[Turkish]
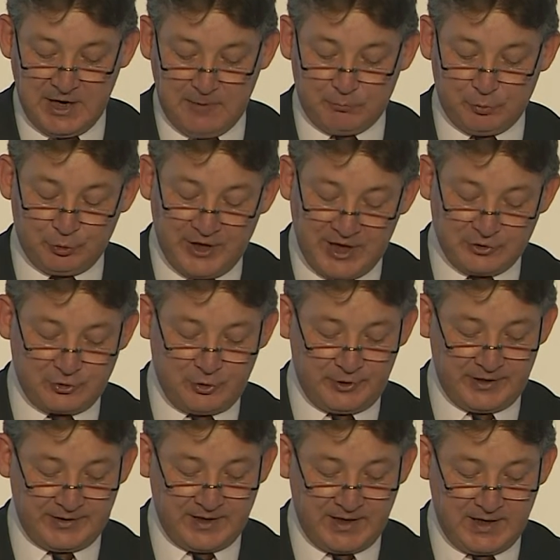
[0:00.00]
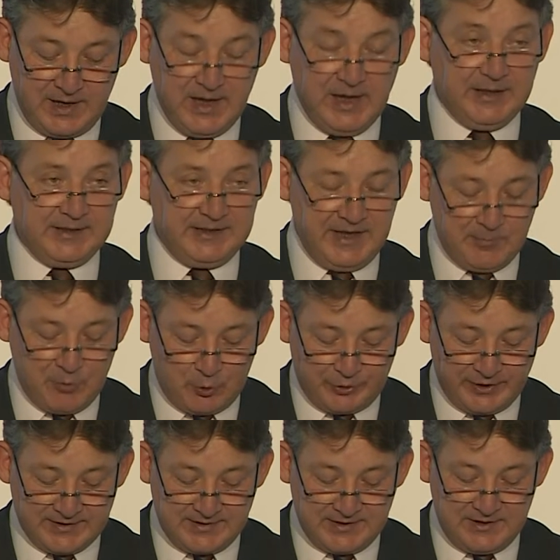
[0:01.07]
bundan sonra da
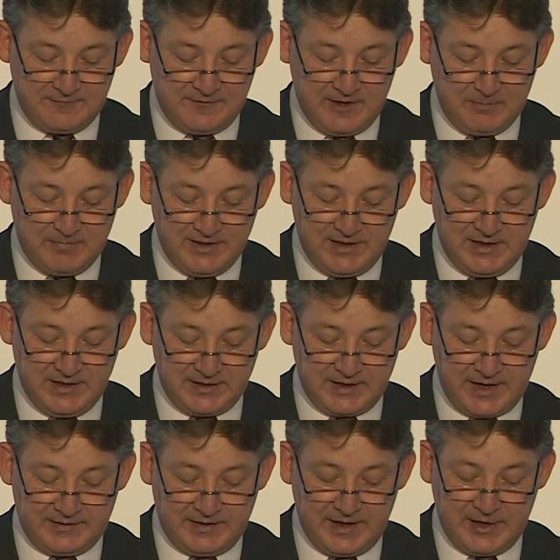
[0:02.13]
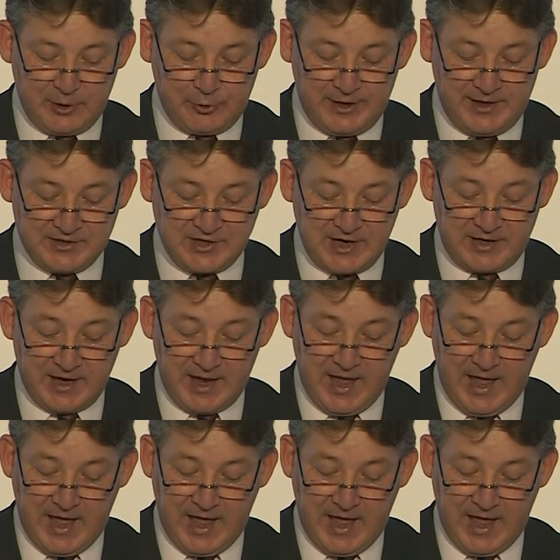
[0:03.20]
demokrasi ve milli iradeye yönelecek